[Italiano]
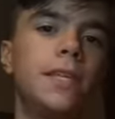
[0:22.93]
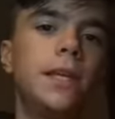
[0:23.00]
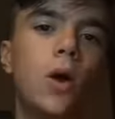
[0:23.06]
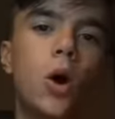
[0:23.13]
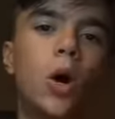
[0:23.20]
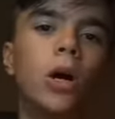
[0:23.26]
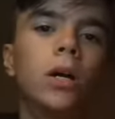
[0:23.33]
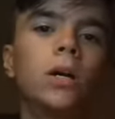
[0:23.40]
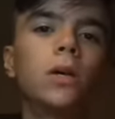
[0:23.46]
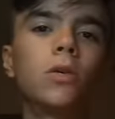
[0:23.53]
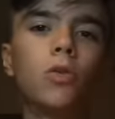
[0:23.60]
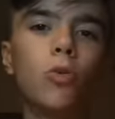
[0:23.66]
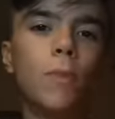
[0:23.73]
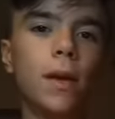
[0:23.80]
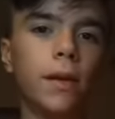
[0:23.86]
vi dirò
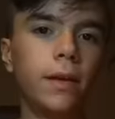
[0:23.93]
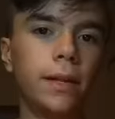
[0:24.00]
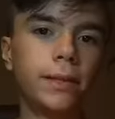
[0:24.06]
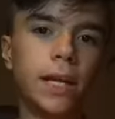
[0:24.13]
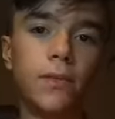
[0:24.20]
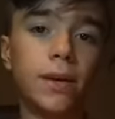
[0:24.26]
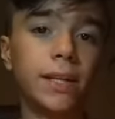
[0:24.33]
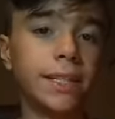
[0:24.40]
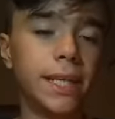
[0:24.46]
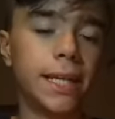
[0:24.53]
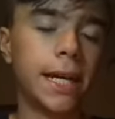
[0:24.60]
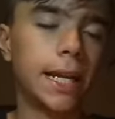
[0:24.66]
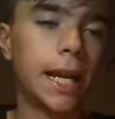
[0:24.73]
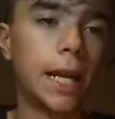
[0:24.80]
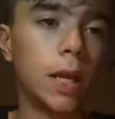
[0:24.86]
come andrà avanti
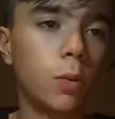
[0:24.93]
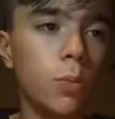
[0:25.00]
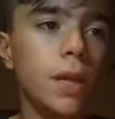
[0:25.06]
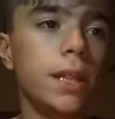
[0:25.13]
il canale.